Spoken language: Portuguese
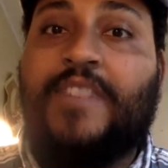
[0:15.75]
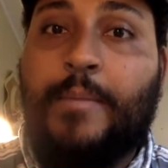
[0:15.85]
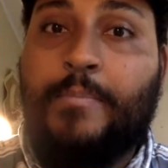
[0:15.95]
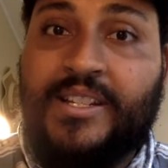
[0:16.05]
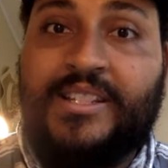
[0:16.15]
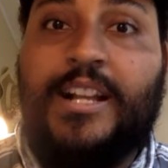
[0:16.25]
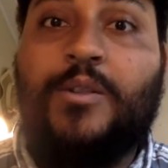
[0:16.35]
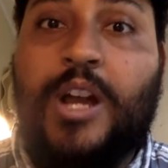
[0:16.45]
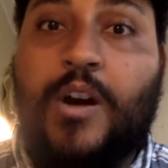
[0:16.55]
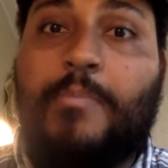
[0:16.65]
vai precisar
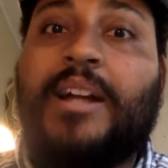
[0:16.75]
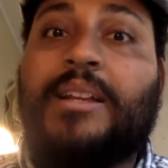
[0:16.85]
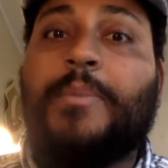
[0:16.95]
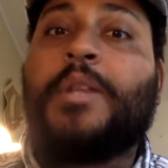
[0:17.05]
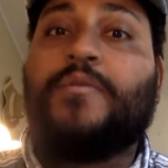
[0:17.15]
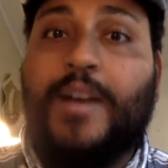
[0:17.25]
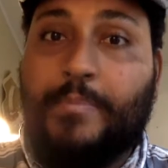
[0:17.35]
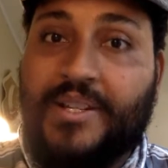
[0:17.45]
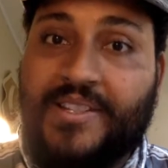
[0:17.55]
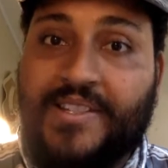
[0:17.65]
alugar um apartamento,
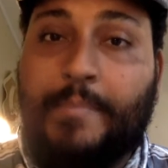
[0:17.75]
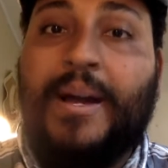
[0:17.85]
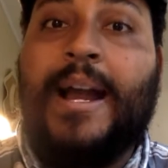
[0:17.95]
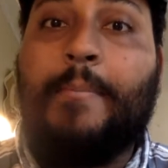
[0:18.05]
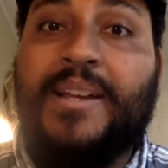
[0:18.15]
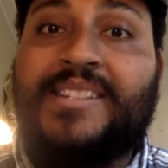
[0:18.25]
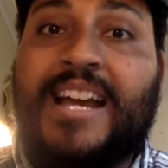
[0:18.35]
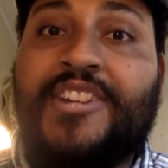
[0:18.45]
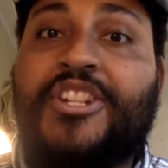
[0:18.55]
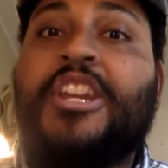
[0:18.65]
vai precisar pagar
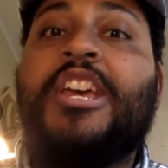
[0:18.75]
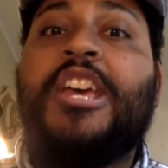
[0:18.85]
passagem